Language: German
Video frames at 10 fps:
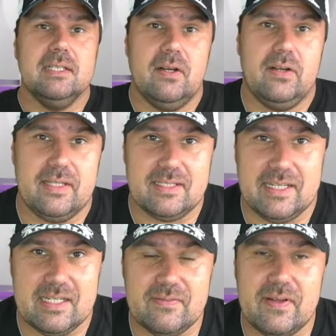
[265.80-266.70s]
Und jetzt
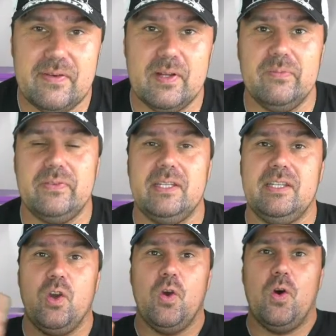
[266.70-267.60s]
geht das wieder vernünftig.
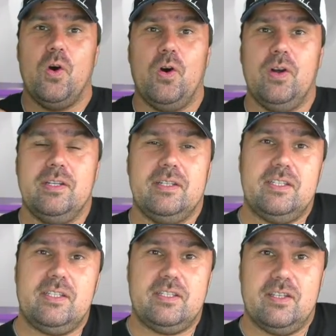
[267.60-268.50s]
Und
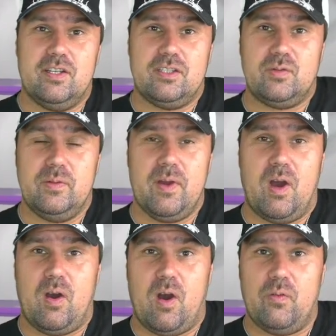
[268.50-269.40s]
ich äh, streame
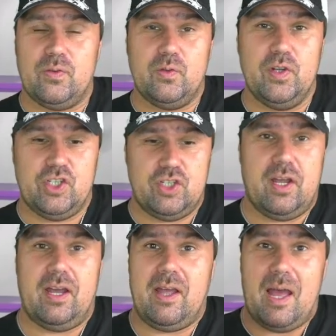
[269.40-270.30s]
auch auf Twitch. Äh,
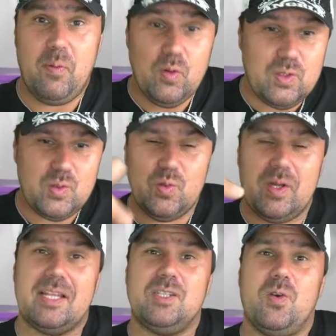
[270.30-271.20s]
ab und zu
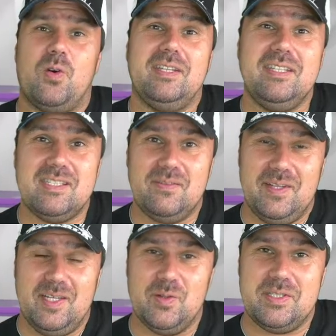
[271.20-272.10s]
kannst du auch diese
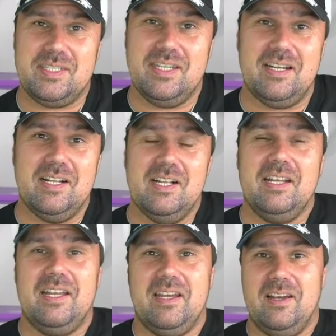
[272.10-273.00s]
Videos hier
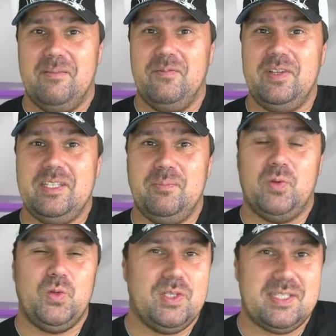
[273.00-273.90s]
ähm, wie ich die
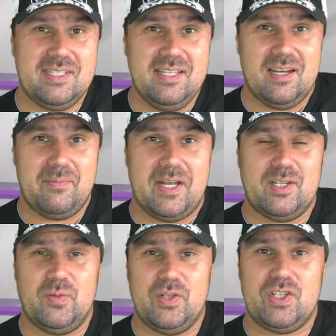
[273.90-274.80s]
produziere, bei
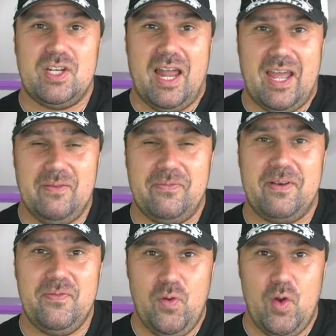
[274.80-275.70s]
Twitch live
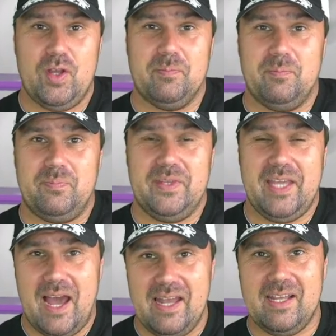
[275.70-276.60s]
verfolgen.
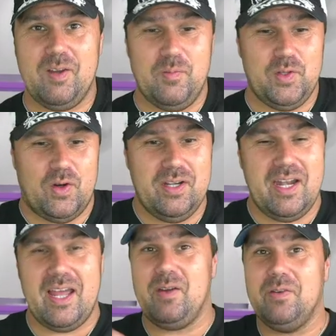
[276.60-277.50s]
Ja, dann komme ich
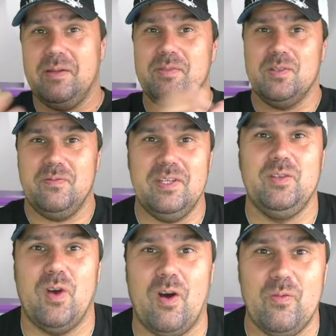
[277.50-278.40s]
online und nehme so ein
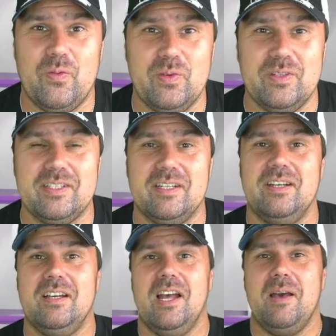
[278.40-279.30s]
Video auf und äh,
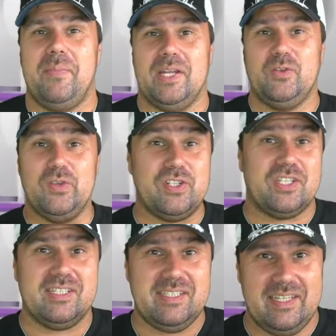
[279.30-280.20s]
bei Twitch
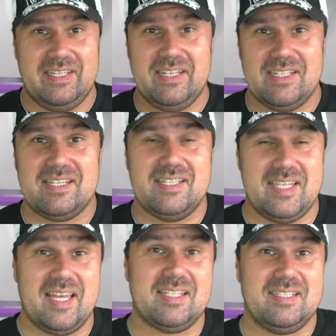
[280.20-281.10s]
seht ihr das als
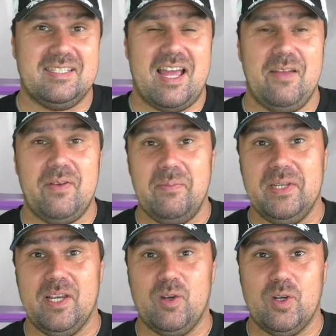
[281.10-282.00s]
erstes. Einfach
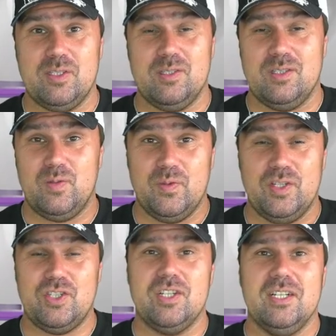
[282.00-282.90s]
Michael Kotze,
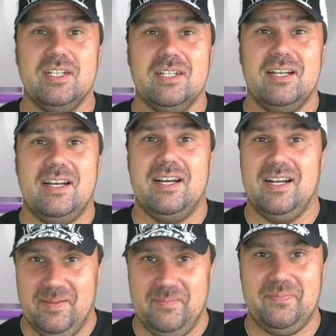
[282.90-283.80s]
Twitch.
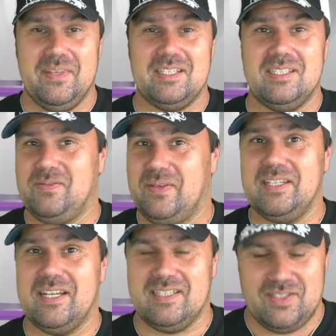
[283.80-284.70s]
Ähm, es ist
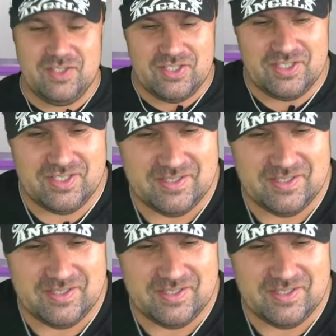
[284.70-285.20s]
fantastisch.